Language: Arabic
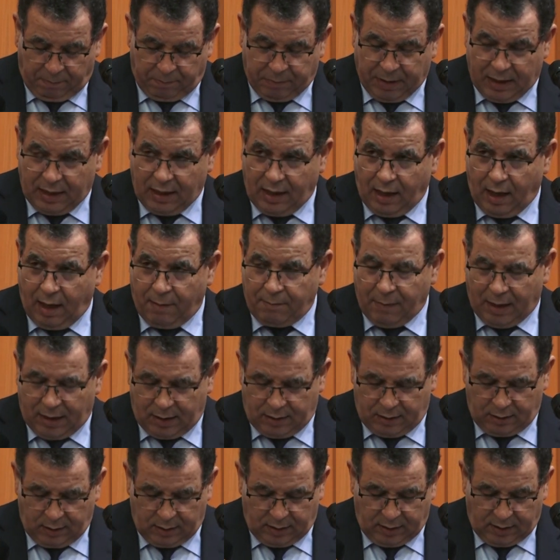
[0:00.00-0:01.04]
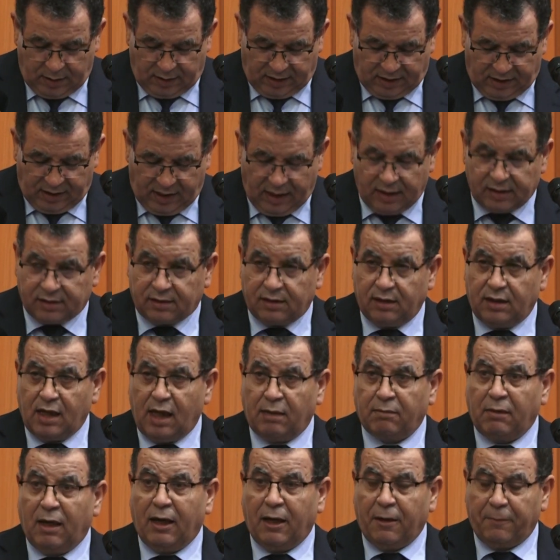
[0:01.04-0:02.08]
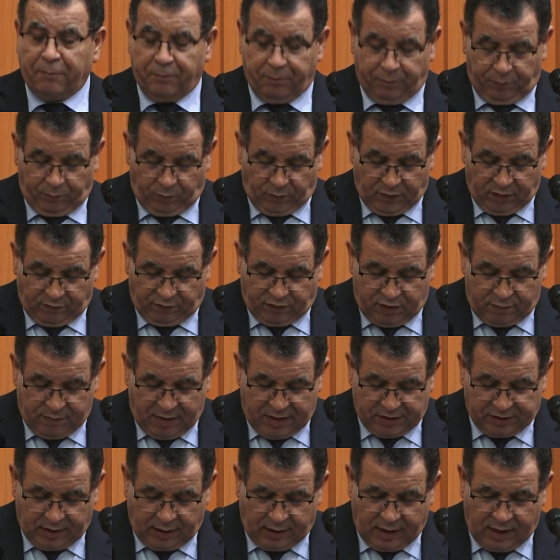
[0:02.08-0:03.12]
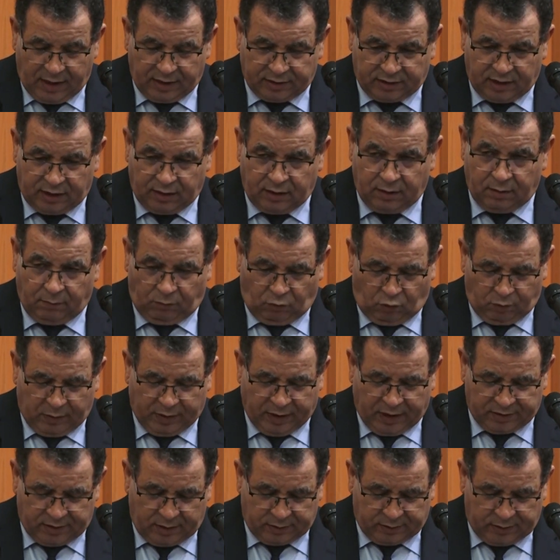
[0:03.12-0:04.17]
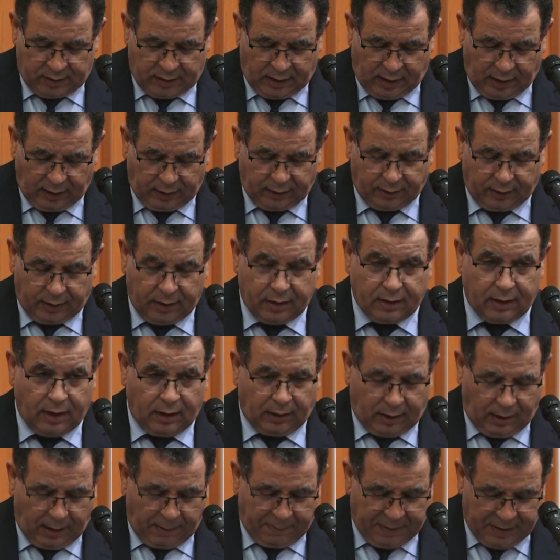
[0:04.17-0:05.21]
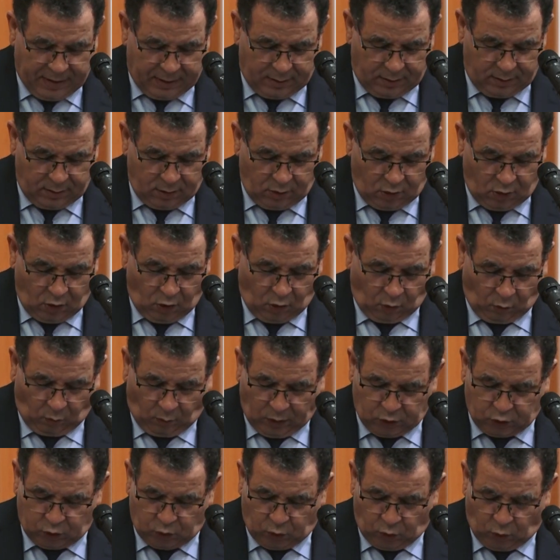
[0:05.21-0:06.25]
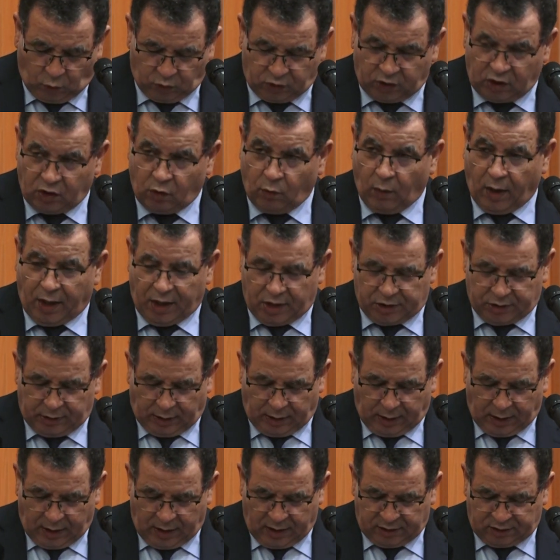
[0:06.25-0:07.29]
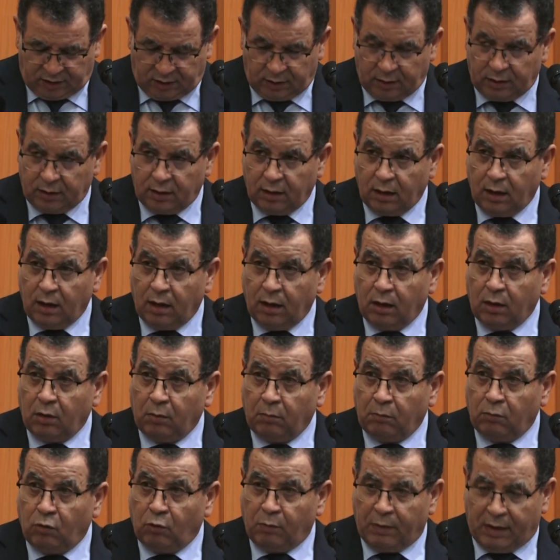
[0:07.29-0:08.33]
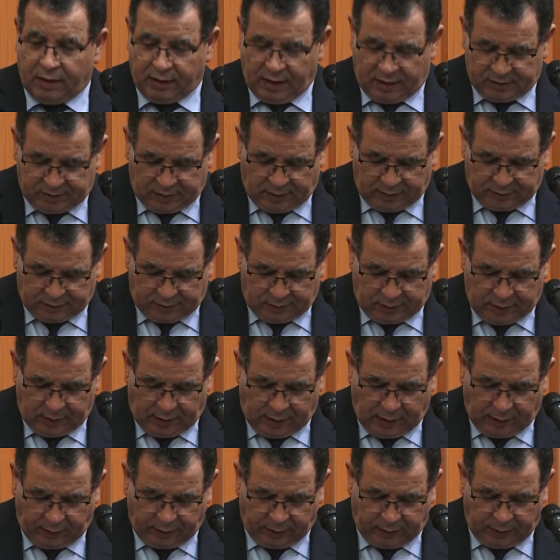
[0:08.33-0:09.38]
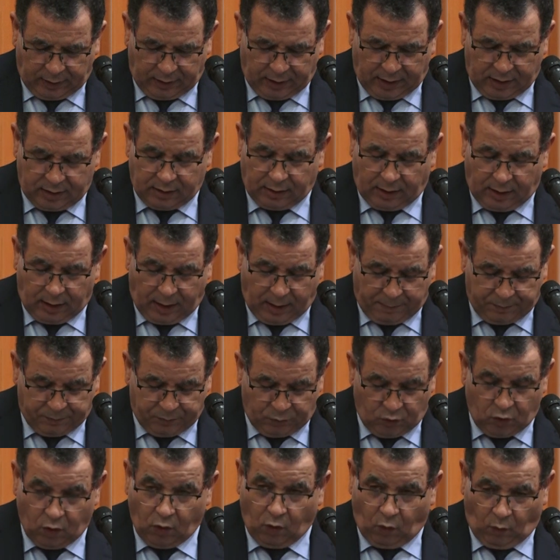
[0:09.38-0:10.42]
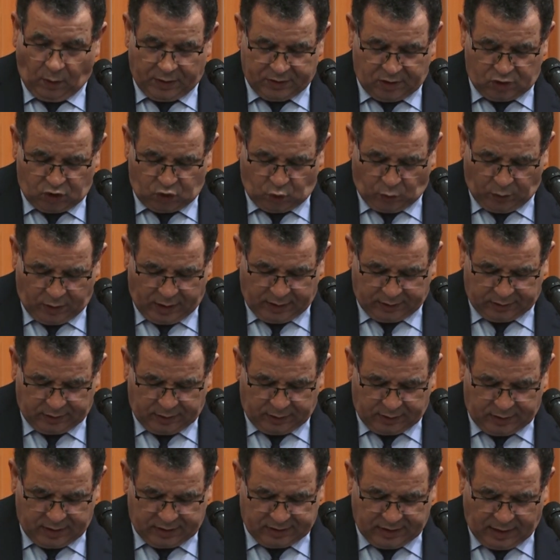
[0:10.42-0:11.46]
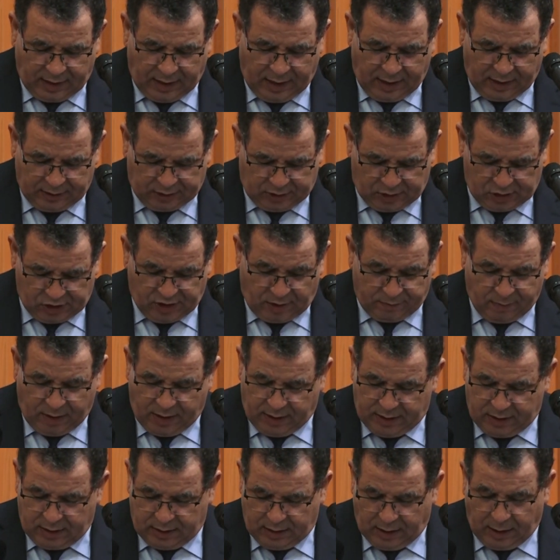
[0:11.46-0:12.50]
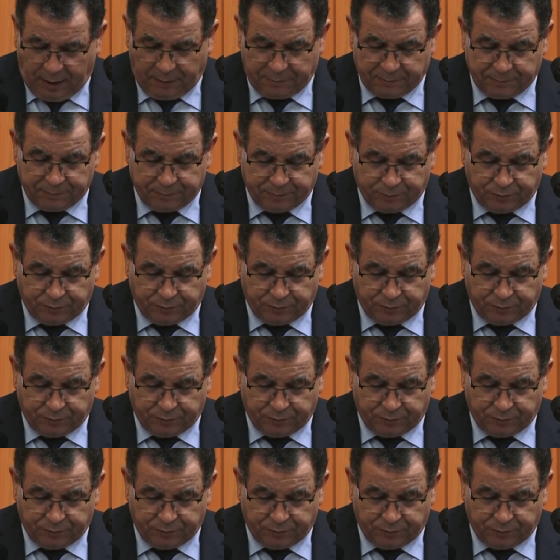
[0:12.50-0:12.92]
بالعمل لا سيما في مجالات ممارسة الحق النقابي وشروط وإجراءات ممارسة حق الإضراب وتسوية النزاعات الجماعية